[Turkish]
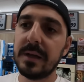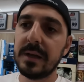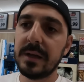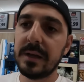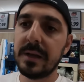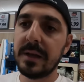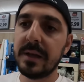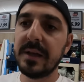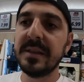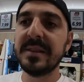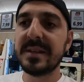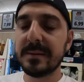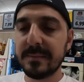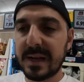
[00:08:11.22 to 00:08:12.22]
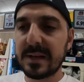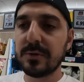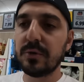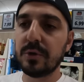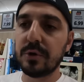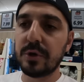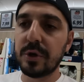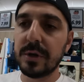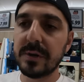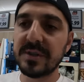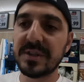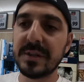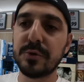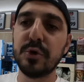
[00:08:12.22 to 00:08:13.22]
Ee, İndirimler de oluyor.
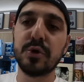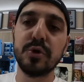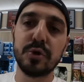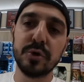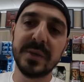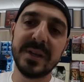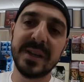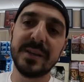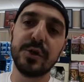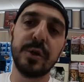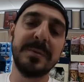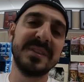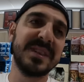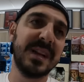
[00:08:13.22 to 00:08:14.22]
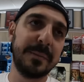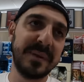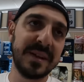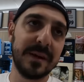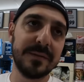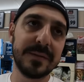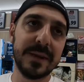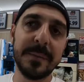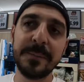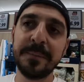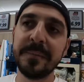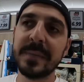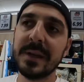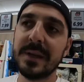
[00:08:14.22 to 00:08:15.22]
İşte Türk ürünleri getiriyor mesela bir hafta.
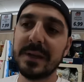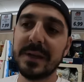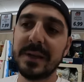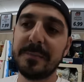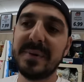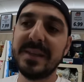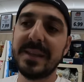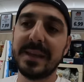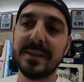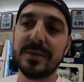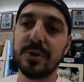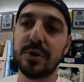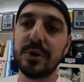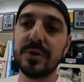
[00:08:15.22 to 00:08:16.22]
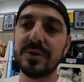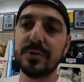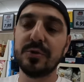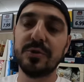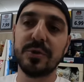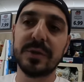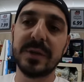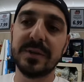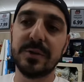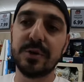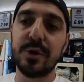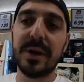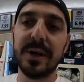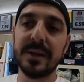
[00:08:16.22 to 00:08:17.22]
Ee, pide getiriyor, işte sucuk
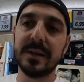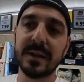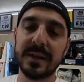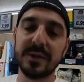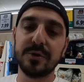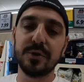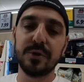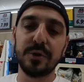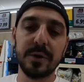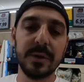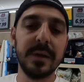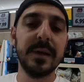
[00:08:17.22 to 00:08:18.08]
getiriyor, ayran getiriyor.